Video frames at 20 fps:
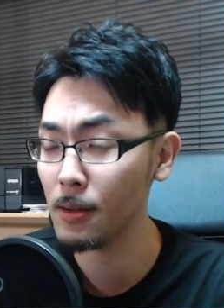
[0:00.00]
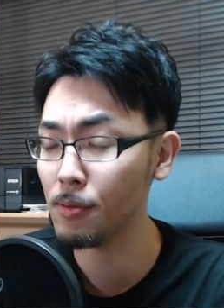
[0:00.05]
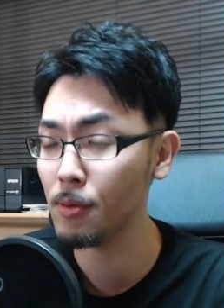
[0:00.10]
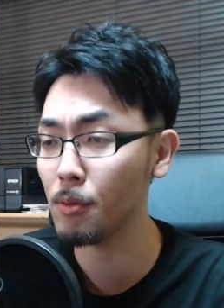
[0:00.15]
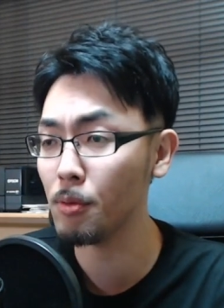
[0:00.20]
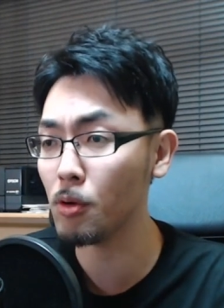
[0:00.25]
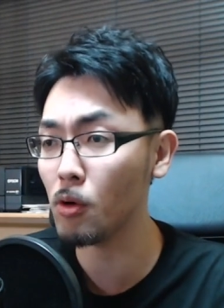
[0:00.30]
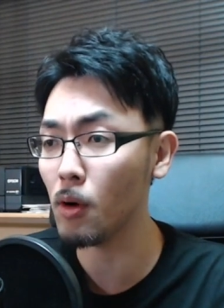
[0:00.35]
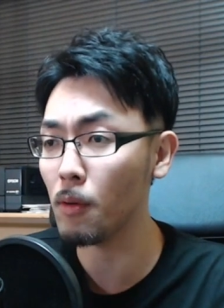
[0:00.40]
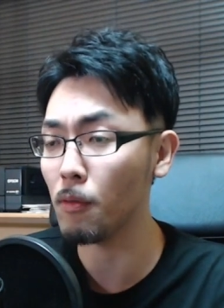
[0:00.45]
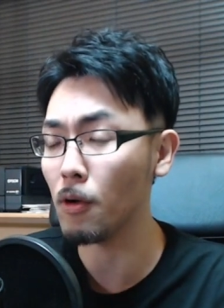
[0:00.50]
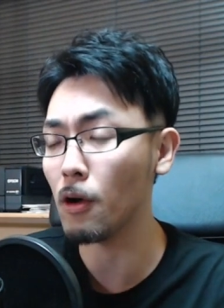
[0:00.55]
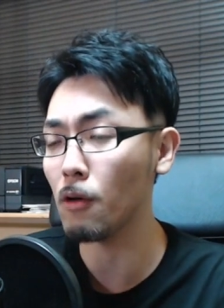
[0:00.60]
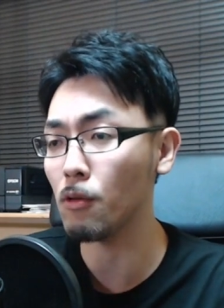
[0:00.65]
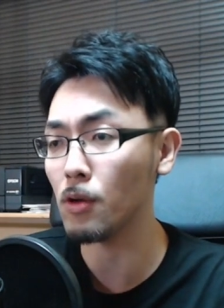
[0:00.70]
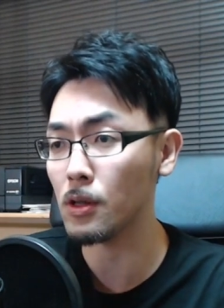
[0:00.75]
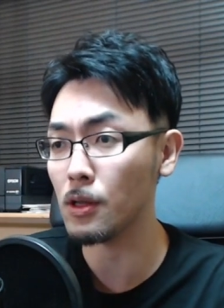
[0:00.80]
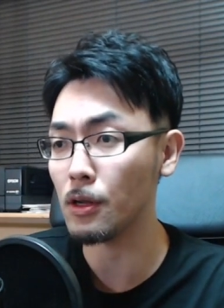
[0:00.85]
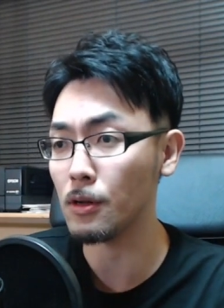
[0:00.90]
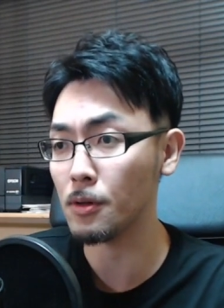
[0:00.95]
FF コラボが
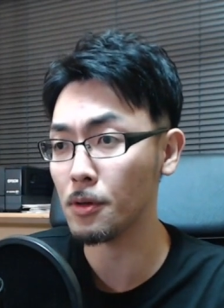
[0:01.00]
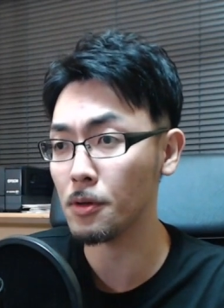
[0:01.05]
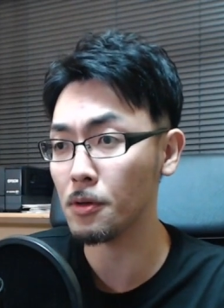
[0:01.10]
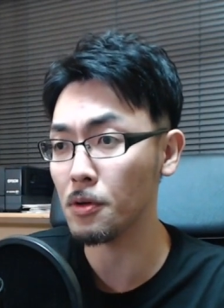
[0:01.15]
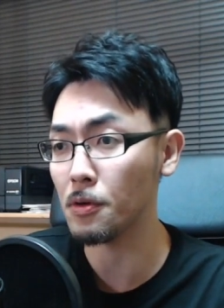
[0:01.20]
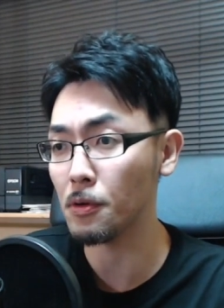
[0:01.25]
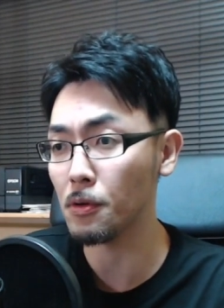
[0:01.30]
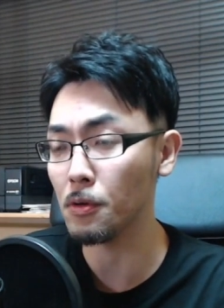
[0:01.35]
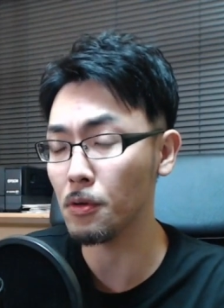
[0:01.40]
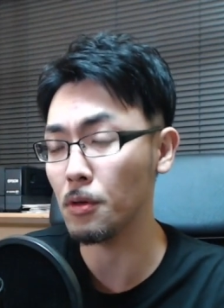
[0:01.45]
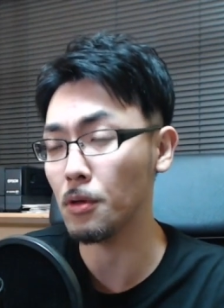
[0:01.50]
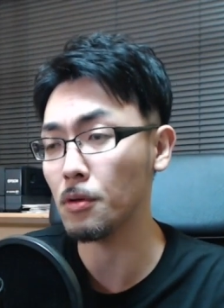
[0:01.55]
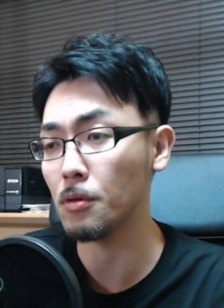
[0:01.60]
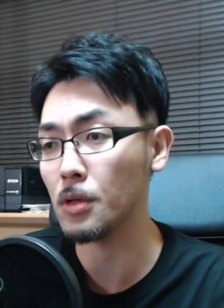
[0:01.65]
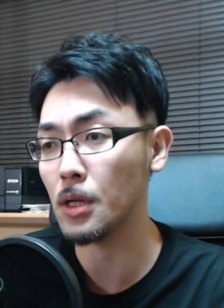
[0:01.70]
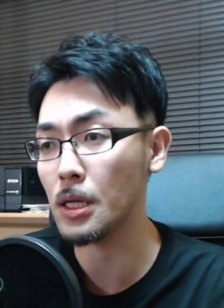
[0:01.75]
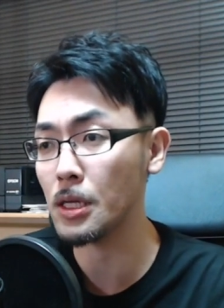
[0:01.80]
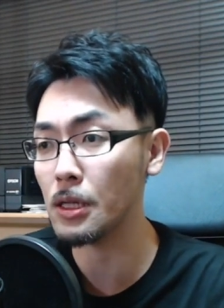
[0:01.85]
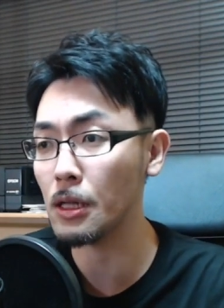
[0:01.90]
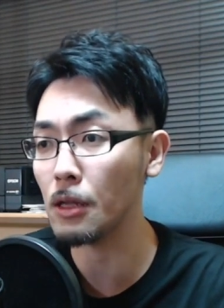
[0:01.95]
終わったらすぐ来るっていう
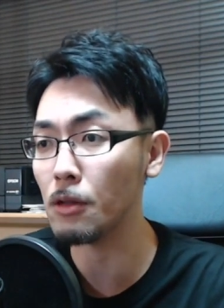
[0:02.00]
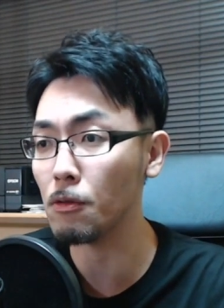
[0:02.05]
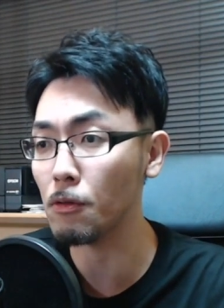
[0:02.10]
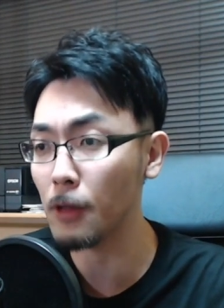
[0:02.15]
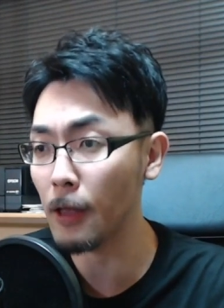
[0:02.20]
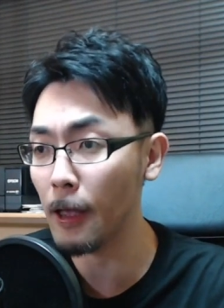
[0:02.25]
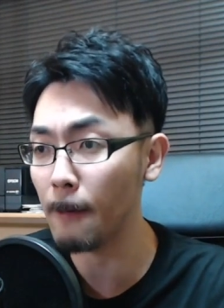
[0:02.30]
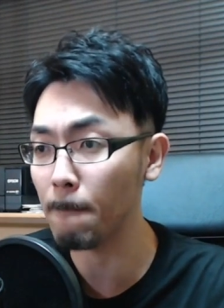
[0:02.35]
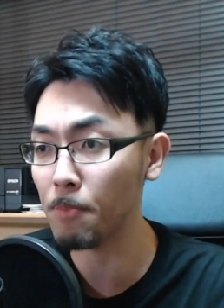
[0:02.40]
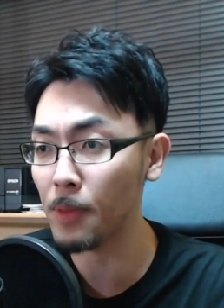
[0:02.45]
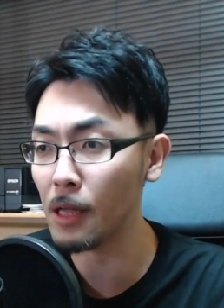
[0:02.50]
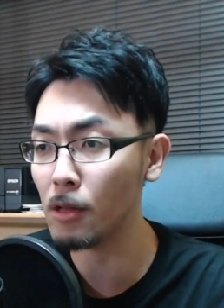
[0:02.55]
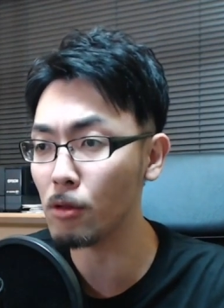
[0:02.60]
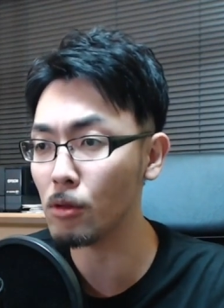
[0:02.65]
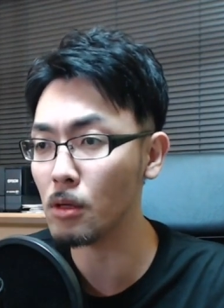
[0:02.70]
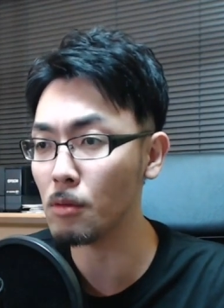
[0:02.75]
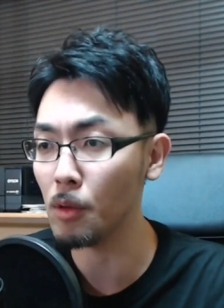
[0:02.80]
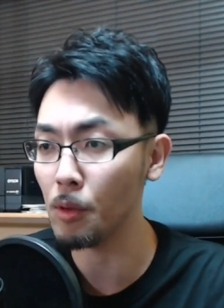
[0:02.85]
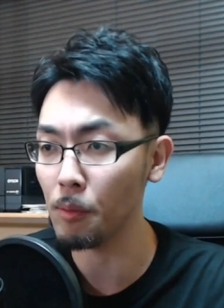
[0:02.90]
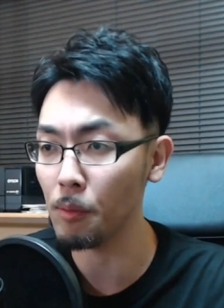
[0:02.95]
形なので、楽
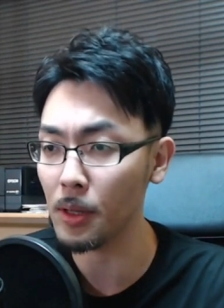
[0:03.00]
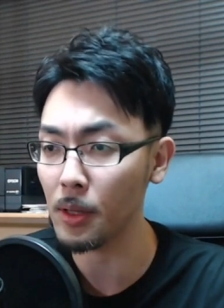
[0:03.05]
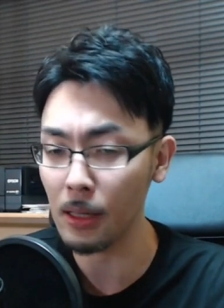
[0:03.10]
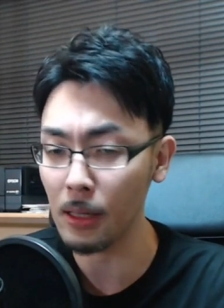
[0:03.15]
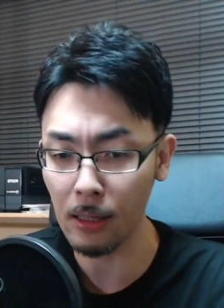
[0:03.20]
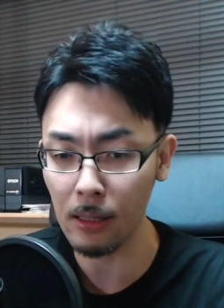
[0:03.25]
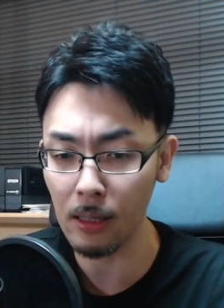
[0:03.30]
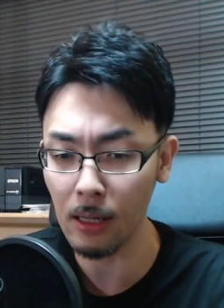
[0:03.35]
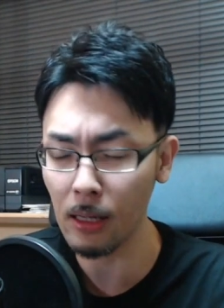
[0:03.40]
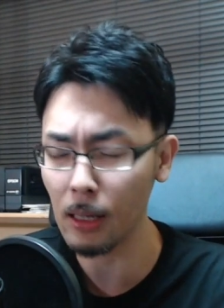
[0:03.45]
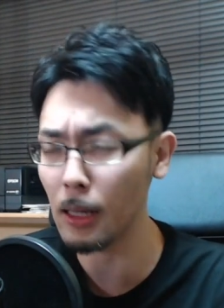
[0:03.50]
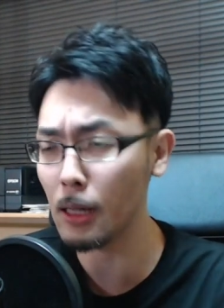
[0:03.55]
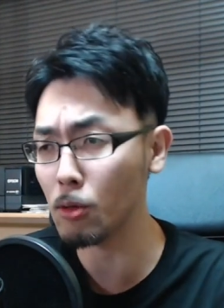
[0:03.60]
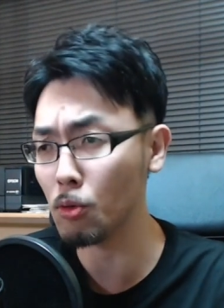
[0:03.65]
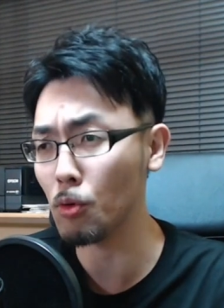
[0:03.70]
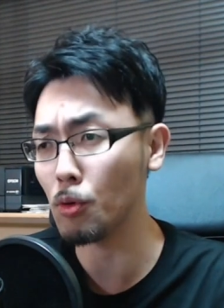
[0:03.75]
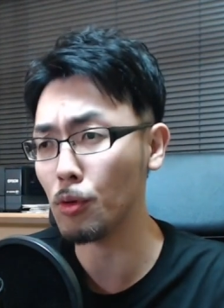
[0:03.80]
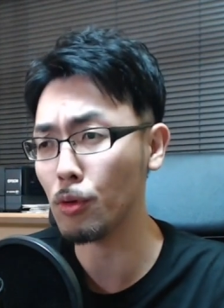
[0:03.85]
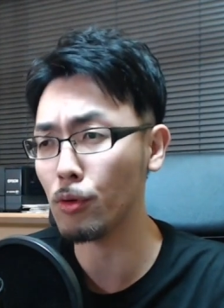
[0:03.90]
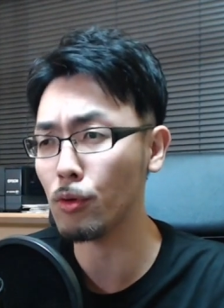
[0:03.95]
しみに待っていきたいな
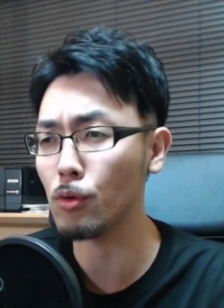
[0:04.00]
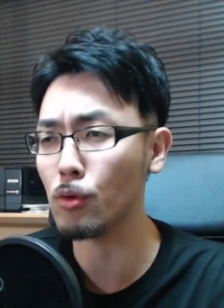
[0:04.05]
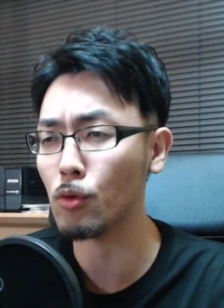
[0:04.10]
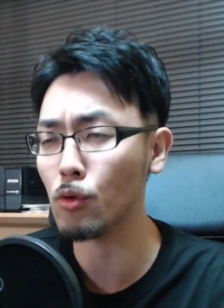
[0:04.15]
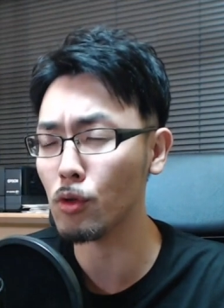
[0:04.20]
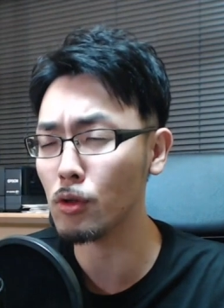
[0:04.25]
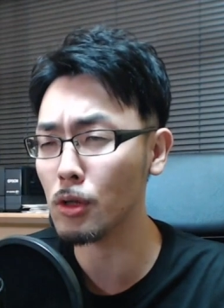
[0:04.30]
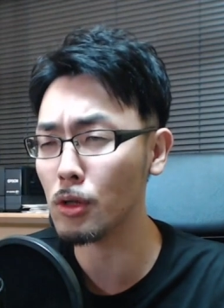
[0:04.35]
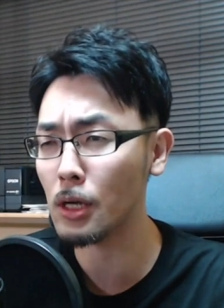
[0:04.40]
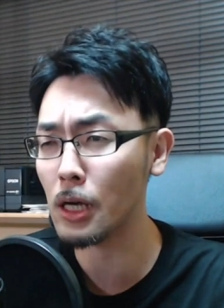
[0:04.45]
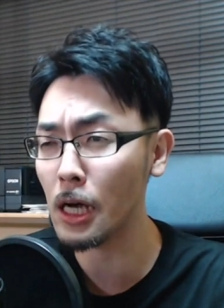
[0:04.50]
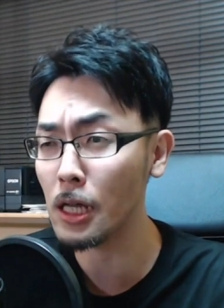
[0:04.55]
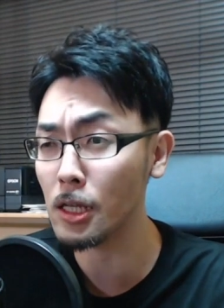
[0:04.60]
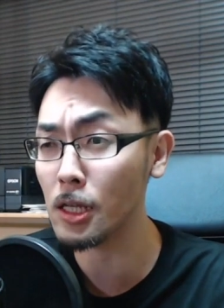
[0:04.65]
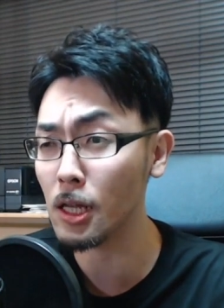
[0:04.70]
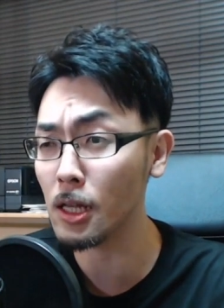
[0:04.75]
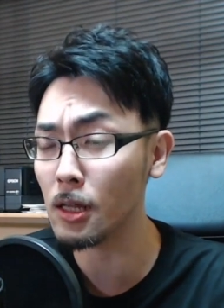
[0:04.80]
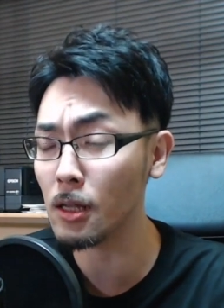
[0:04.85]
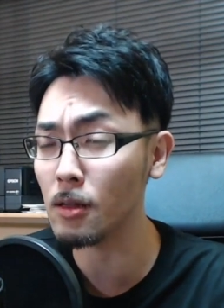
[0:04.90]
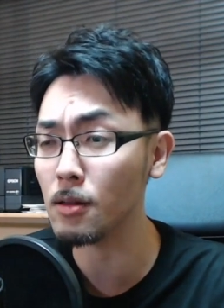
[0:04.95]
という感
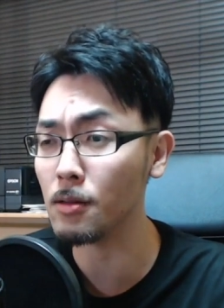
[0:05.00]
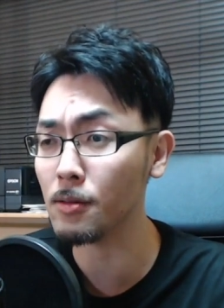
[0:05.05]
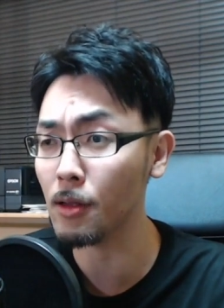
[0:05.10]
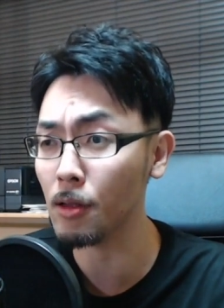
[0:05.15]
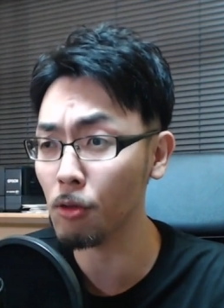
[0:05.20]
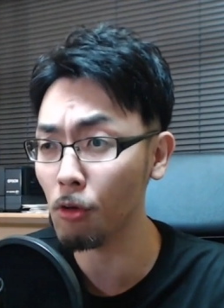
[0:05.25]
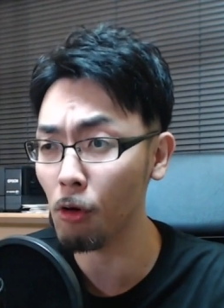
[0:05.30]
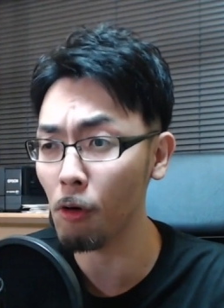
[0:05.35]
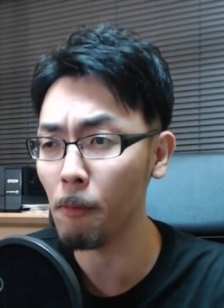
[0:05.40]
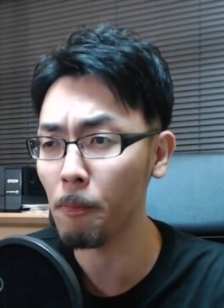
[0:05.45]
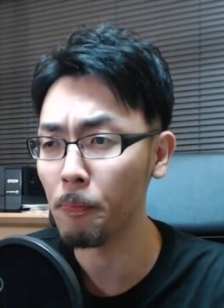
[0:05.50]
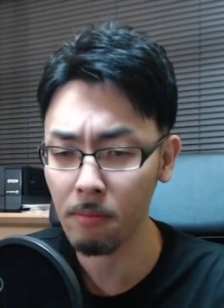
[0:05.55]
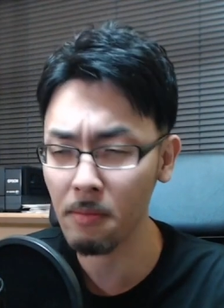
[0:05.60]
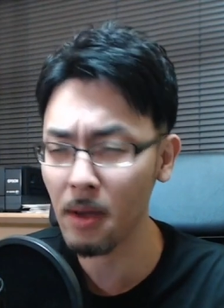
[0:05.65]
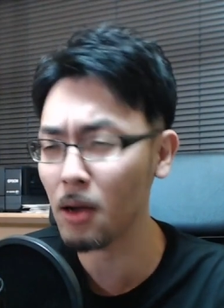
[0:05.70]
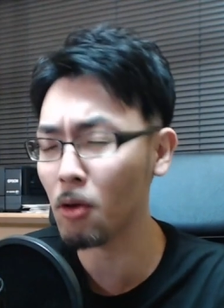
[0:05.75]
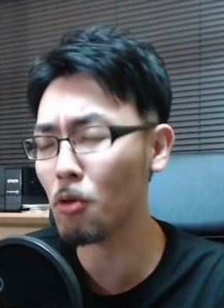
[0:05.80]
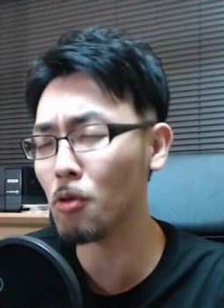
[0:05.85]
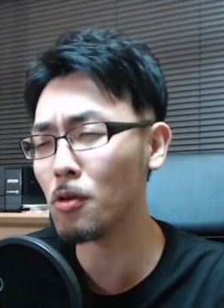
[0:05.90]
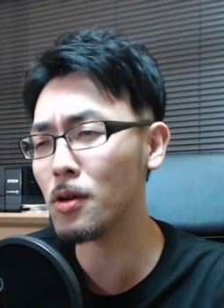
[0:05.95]
じだったんですけど、
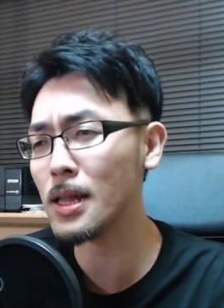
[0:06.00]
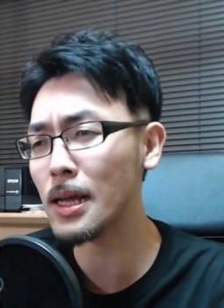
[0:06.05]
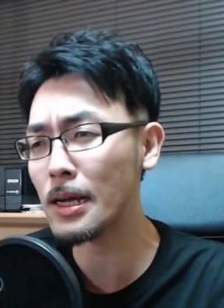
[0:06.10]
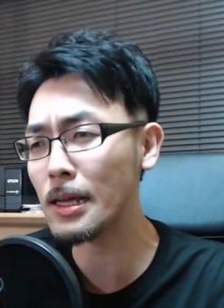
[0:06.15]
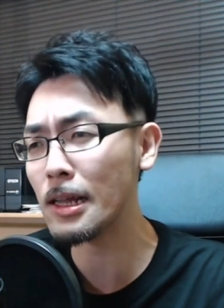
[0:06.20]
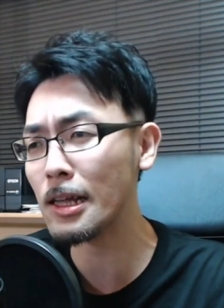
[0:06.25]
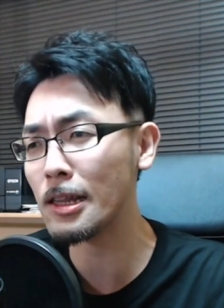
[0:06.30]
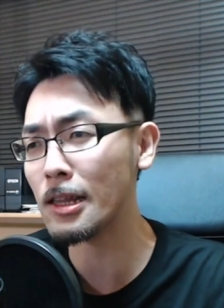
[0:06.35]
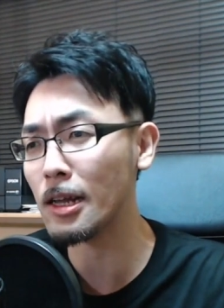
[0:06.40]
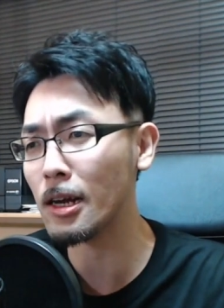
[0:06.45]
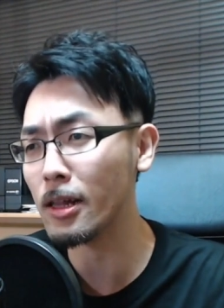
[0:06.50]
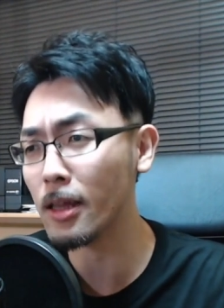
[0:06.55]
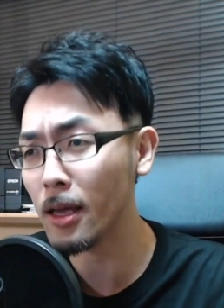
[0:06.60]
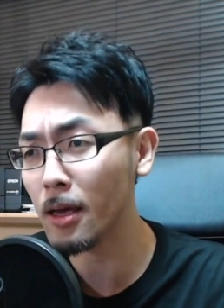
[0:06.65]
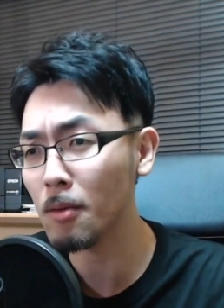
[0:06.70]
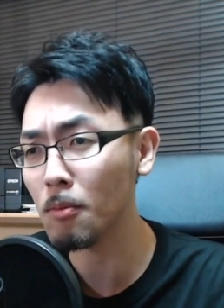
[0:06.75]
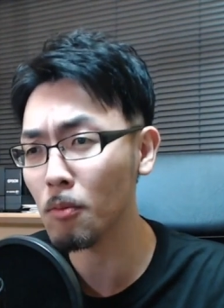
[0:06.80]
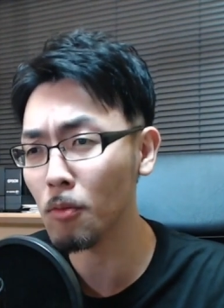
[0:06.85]
まあ、これだけだったらね、